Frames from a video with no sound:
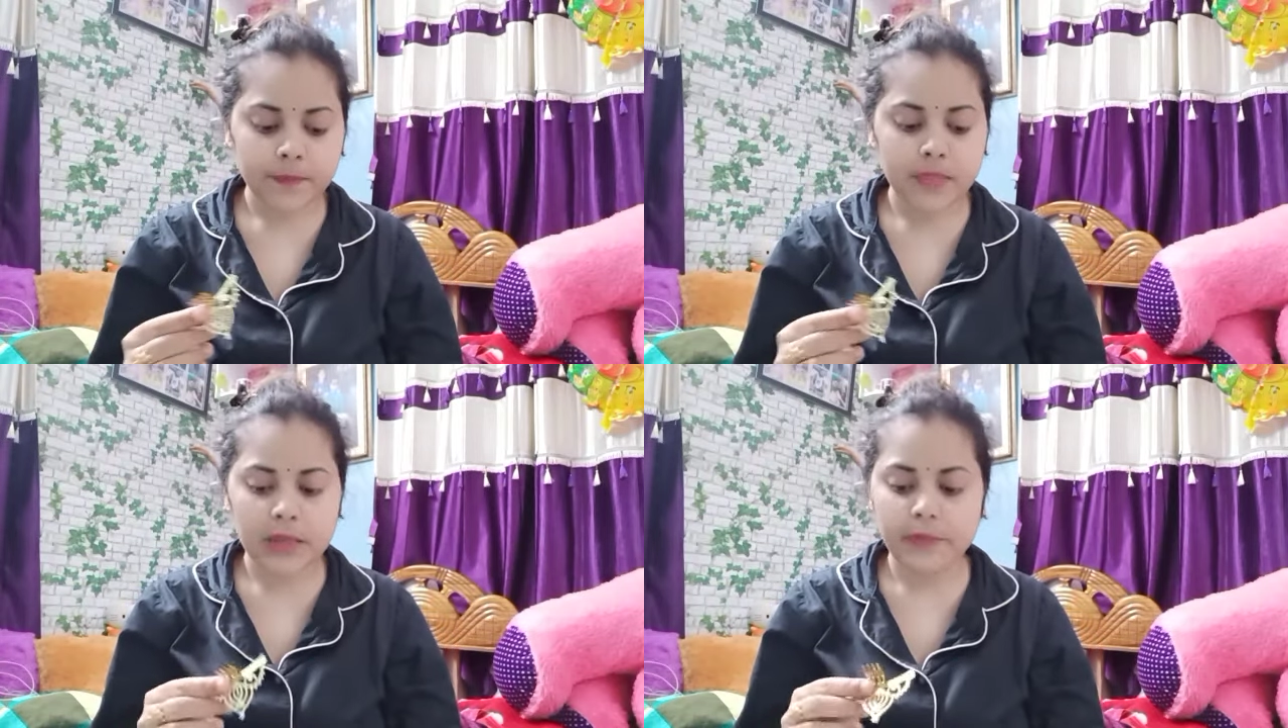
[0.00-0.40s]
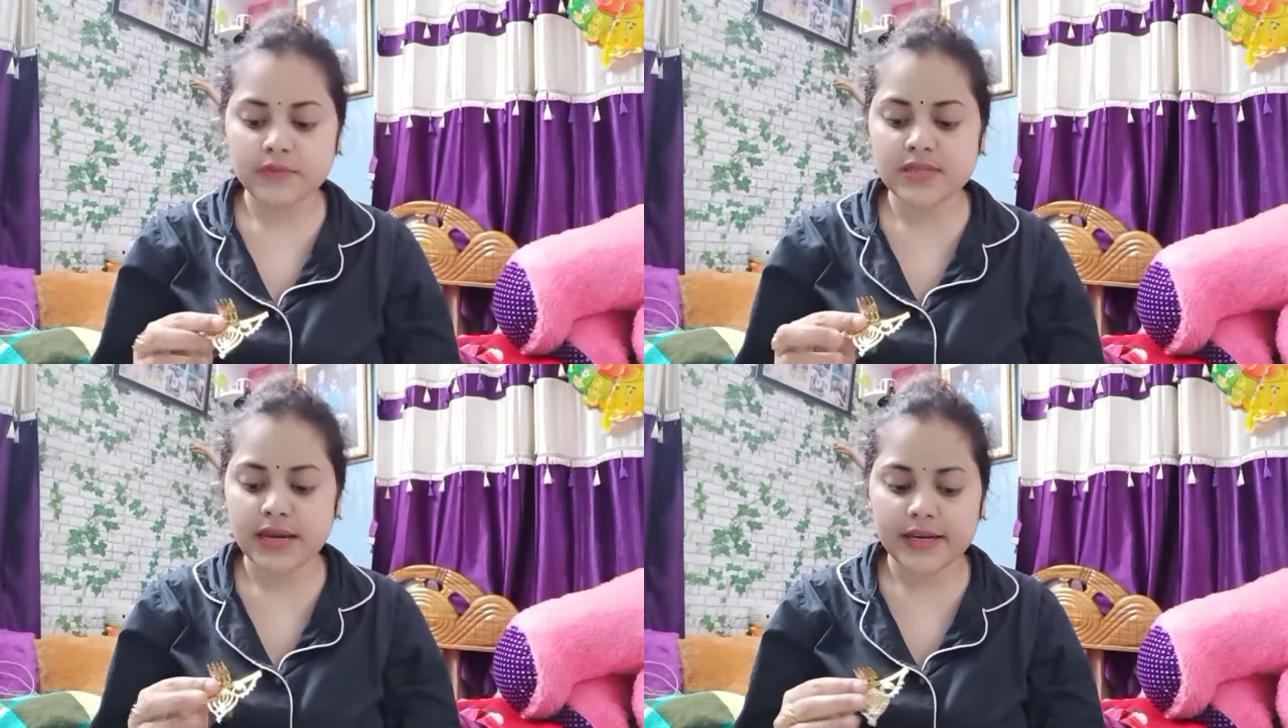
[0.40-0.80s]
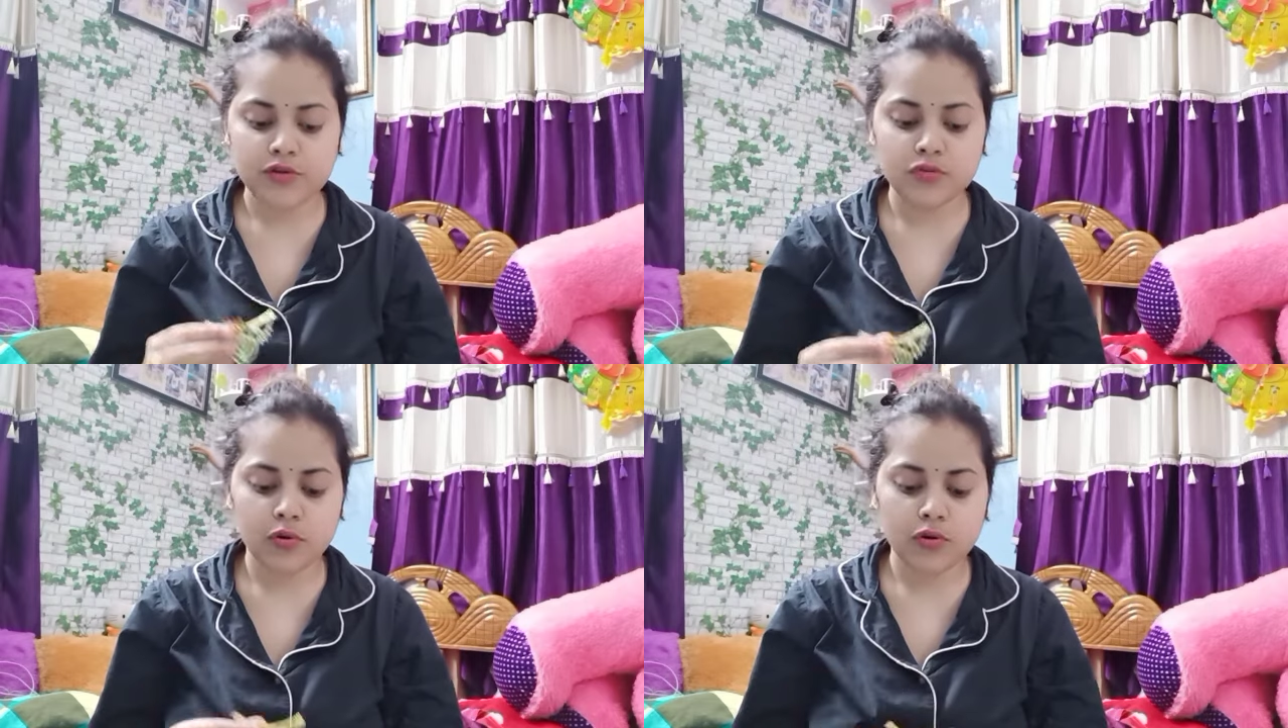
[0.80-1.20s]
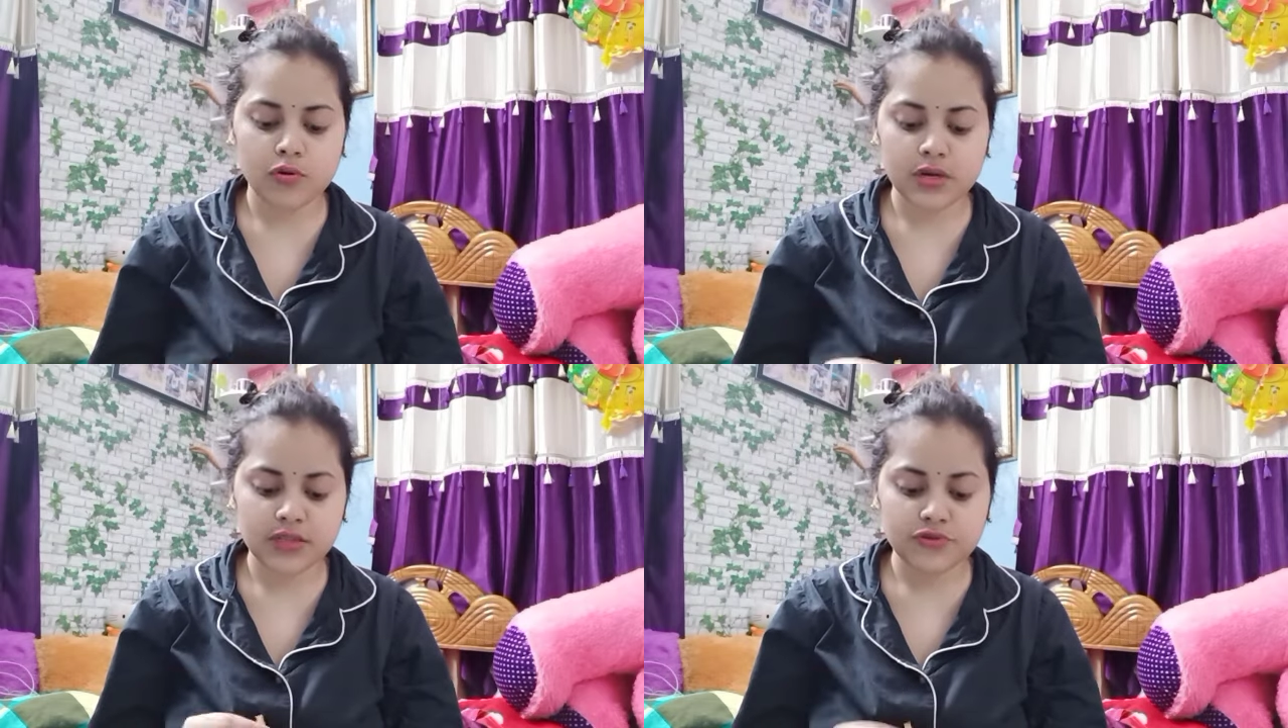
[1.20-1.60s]
আমি ভাবছি আর একটু বড়
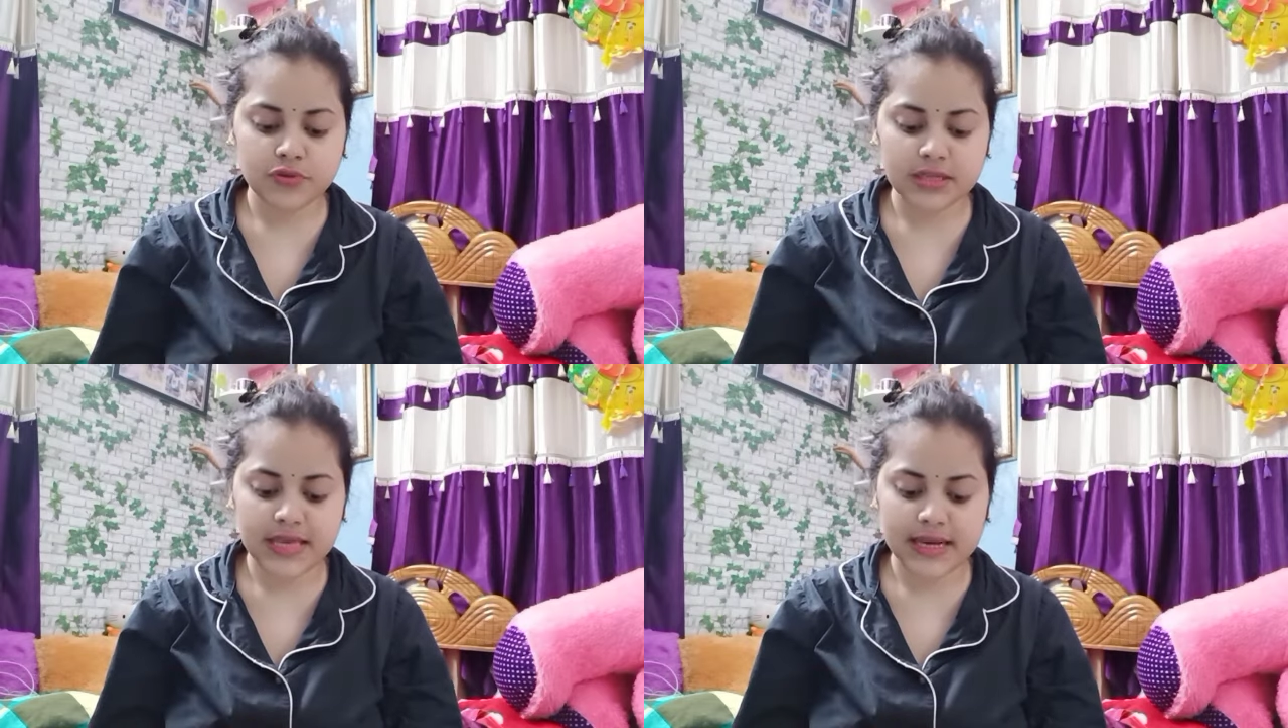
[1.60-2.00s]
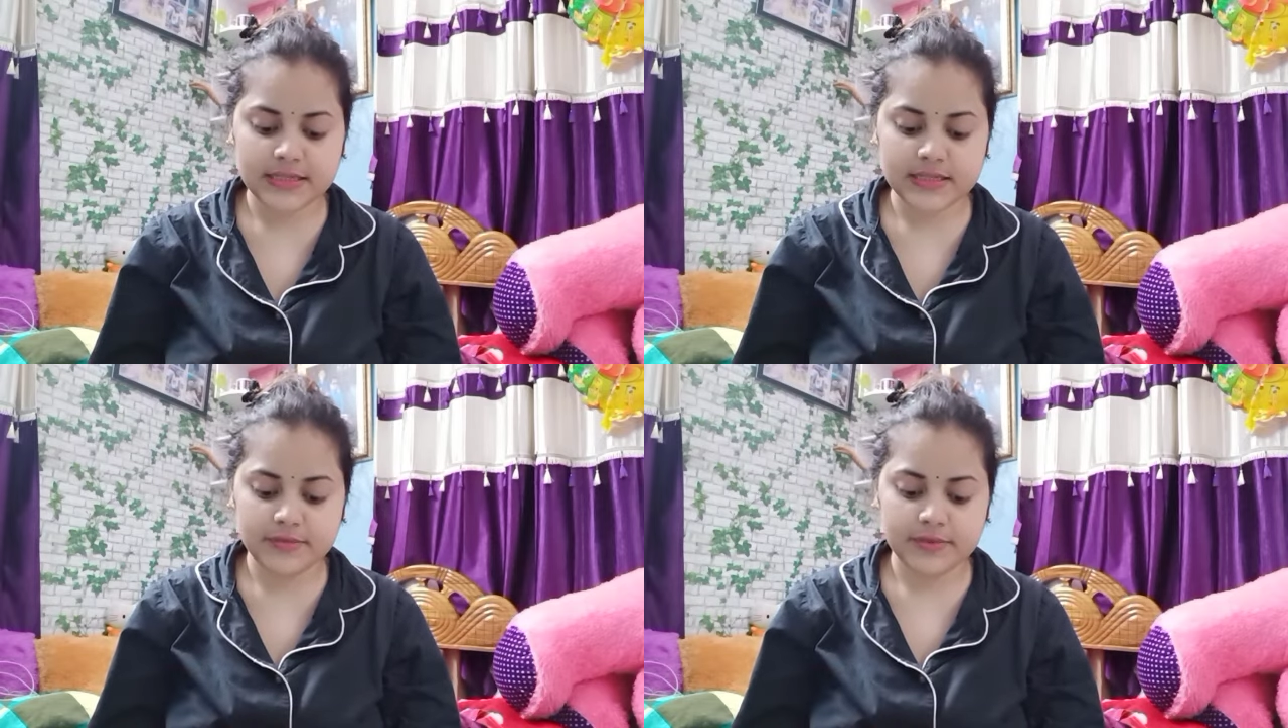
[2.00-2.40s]
হলে চোখে দেখা যাবে